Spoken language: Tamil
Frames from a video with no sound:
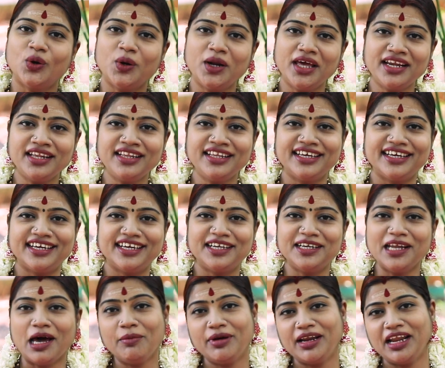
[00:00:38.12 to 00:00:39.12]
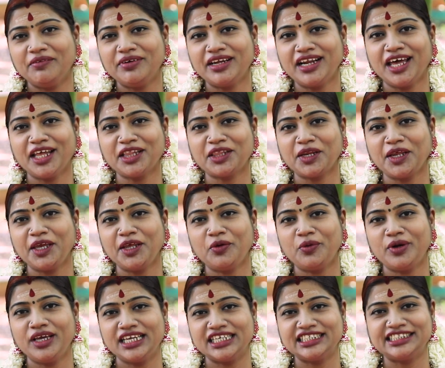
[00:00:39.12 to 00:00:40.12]
தொடர்ந்து நாம்
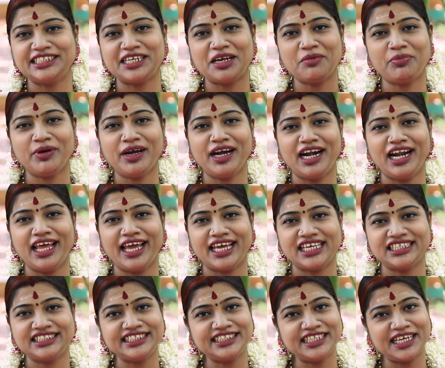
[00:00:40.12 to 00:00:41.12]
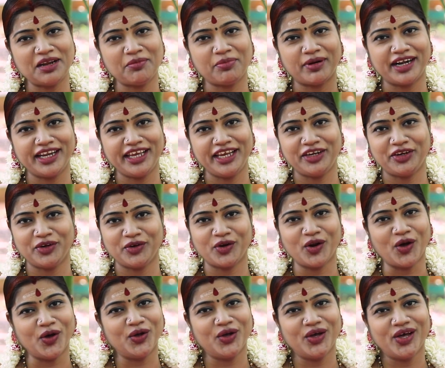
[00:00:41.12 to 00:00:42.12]
நவராத்திரியினுடைய சிறப்புகளை சிந்தனை பண்ணிட்டு
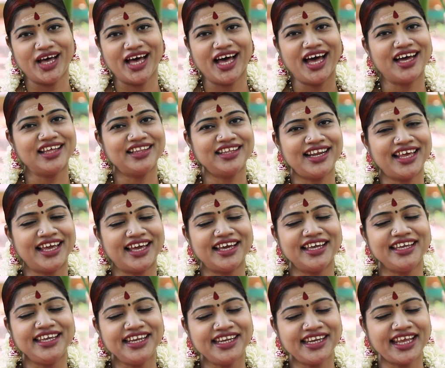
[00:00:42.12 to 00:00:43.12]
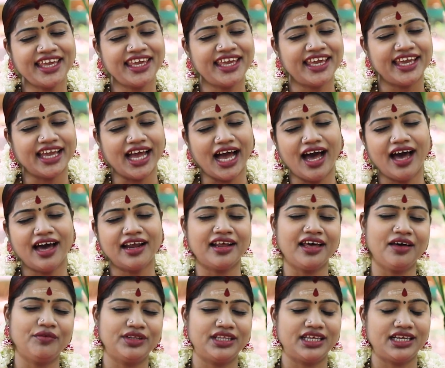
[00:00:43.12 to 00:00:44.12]
இருக்கிறோம் அதில் இன்னைக்கு
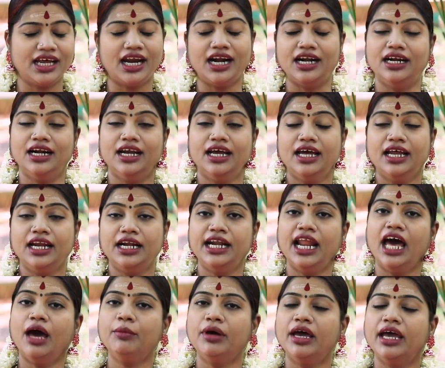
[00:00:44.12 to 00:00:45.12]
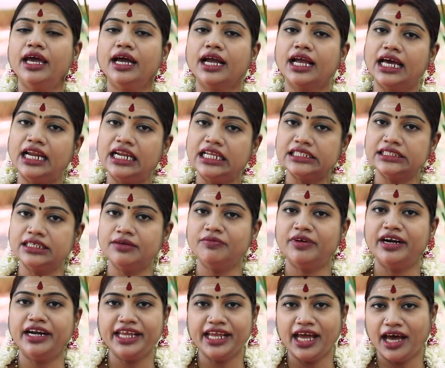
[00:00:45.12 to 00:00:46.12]
ஆறாவது நாள் நாம் கலசம்
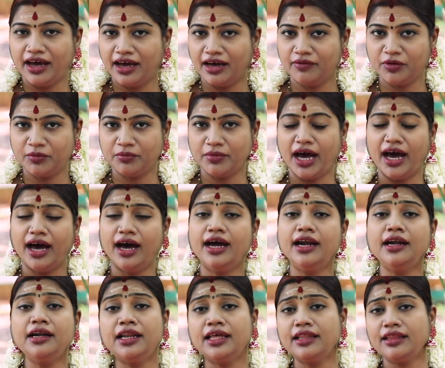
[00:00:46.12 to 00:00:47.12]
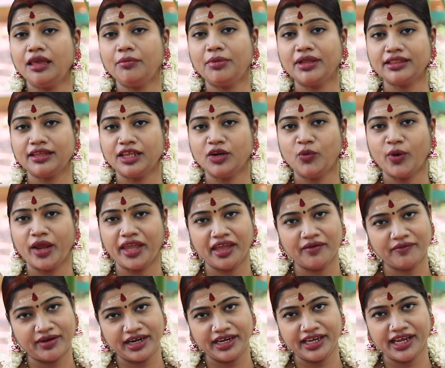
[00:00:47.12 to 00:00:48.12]
வழியாகவும் அகண்ட தீபத்தினுடைய
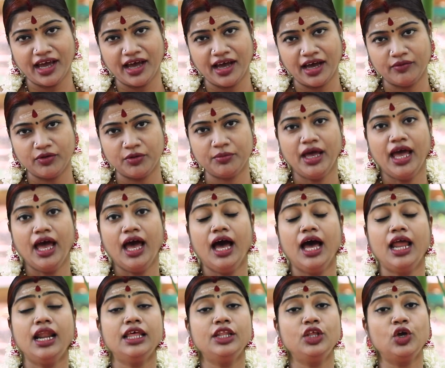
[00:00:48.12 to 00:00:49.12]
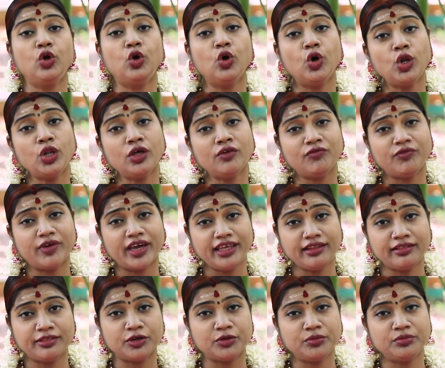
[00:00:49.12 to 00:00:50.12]
வழியாகவும் அல்லது கொலு
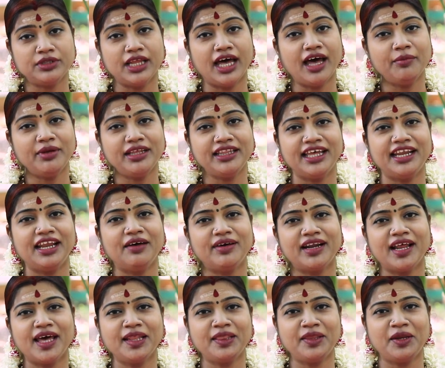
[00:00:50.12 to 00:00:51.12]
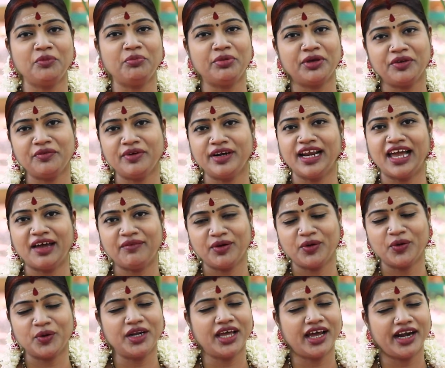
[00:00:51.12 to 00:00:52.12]
வைத்தும் நாம் இந்த நவராத்திரி பெருவிழாவை
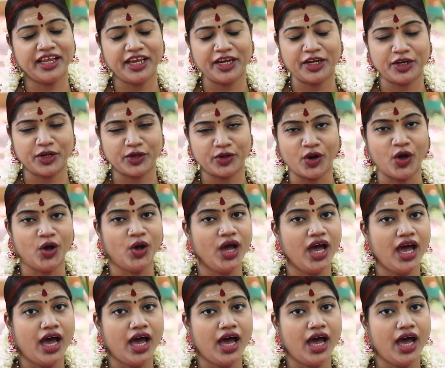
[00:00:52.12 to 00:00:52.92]
கொண்டாடிட்டு இருக்கிறோம்